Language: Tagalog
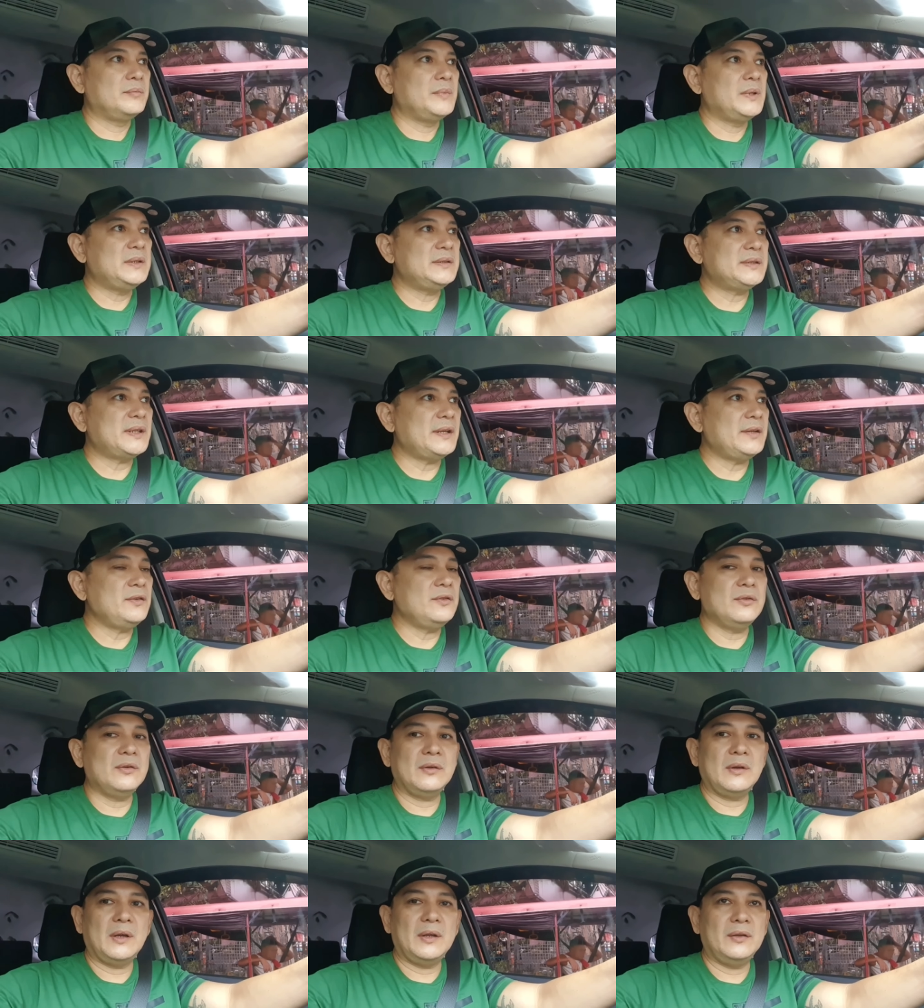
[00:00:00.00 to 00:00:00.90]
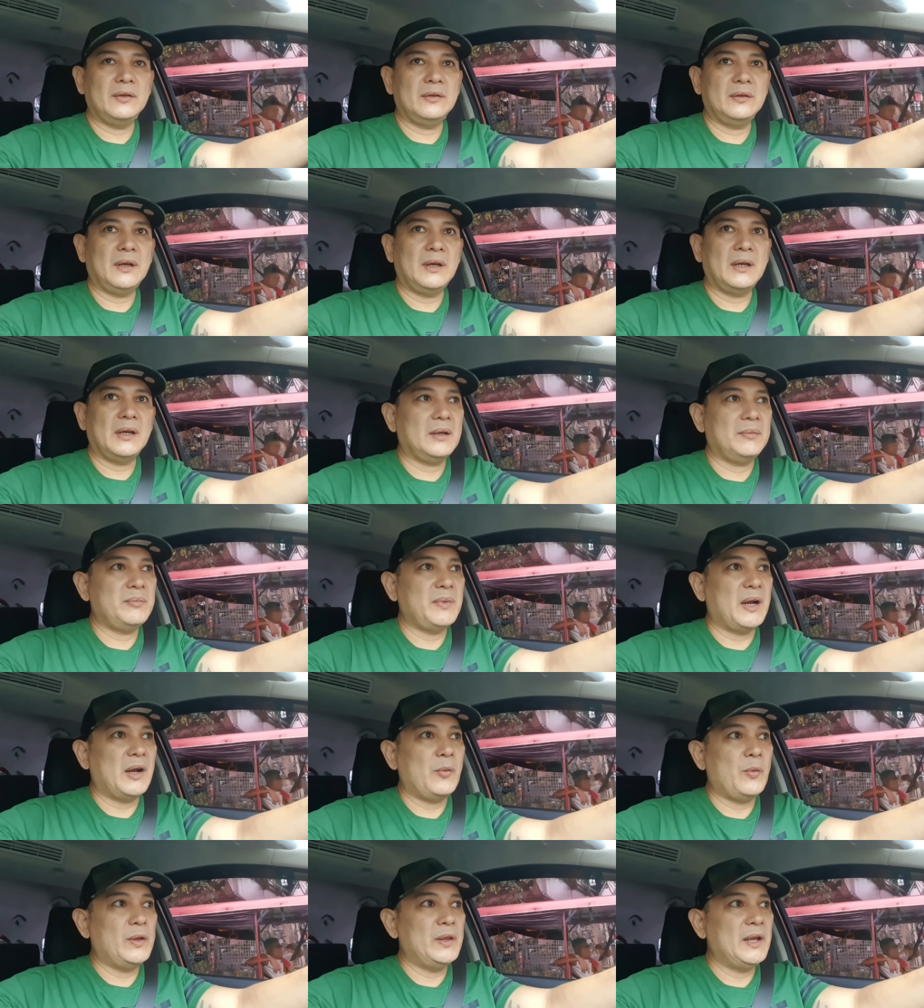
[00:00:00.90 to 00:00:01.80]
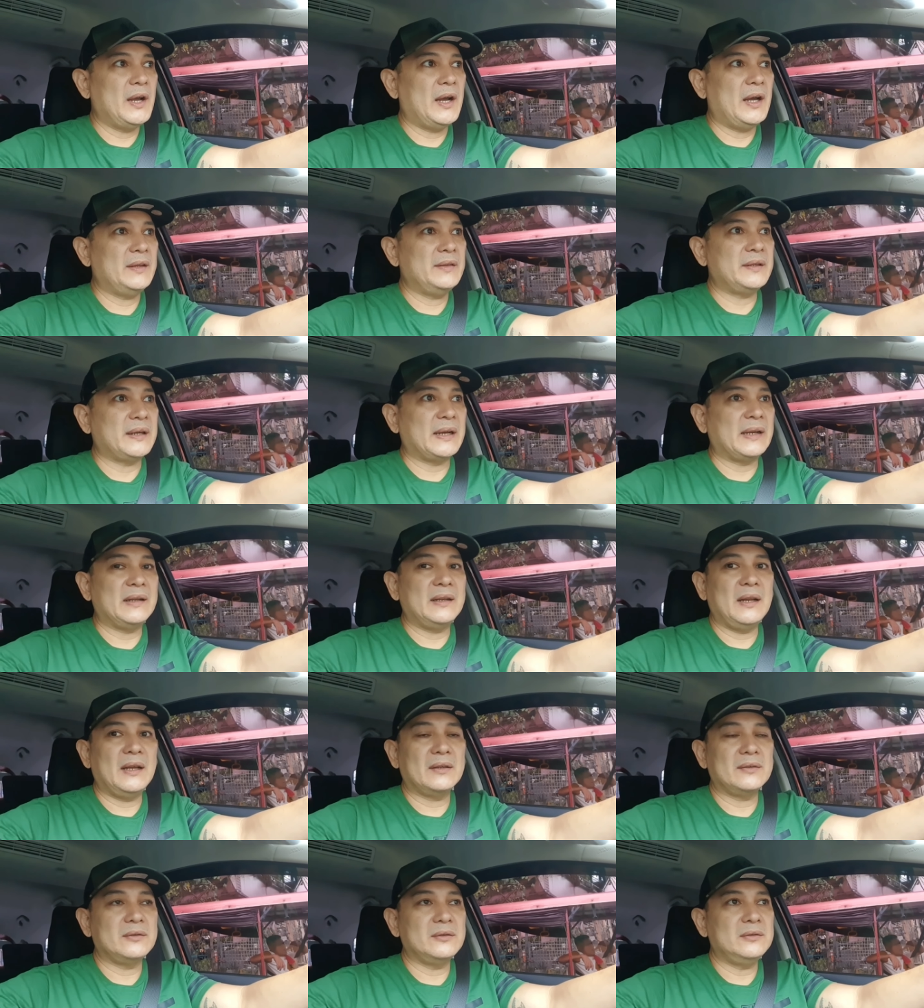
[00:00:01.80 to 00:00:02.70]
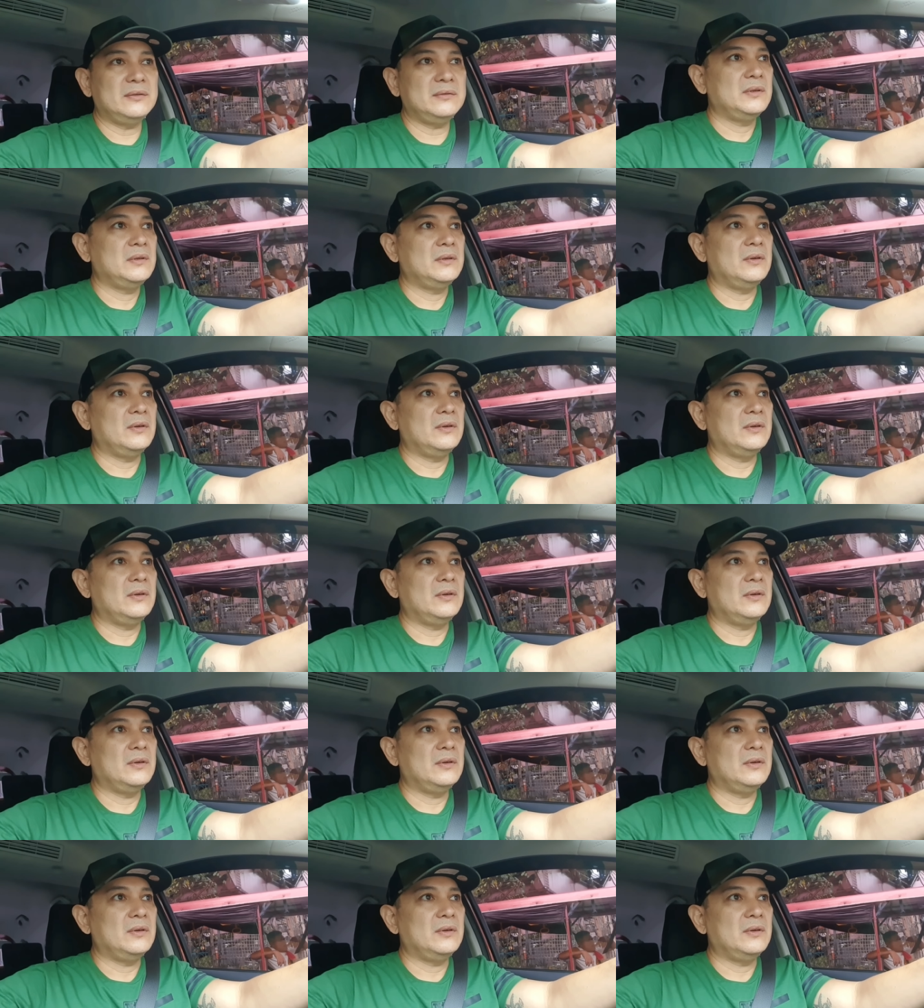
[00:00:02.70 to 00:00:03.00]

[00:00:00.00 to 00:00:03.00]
Minsan yung ano, uh, mga 100 lang no?